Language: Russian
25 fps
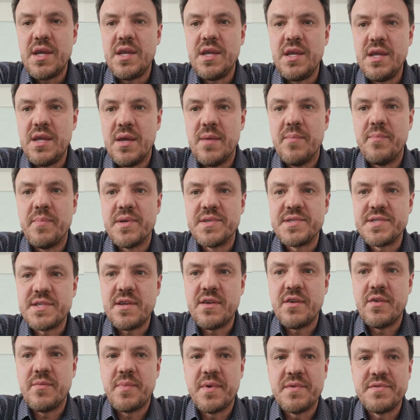и
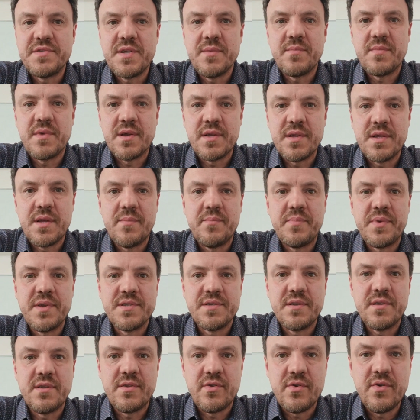поставил по всем городам
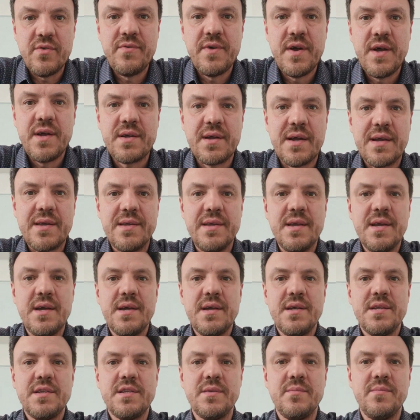пресвитеров, как
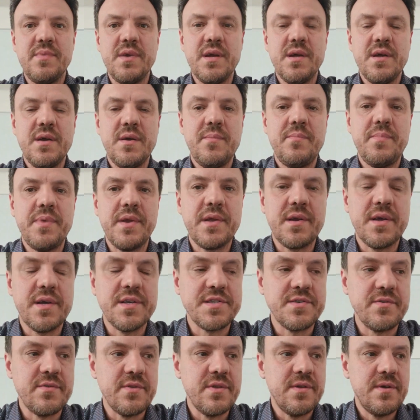я тебе
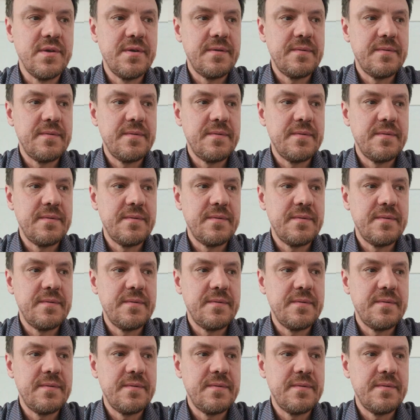приказывал.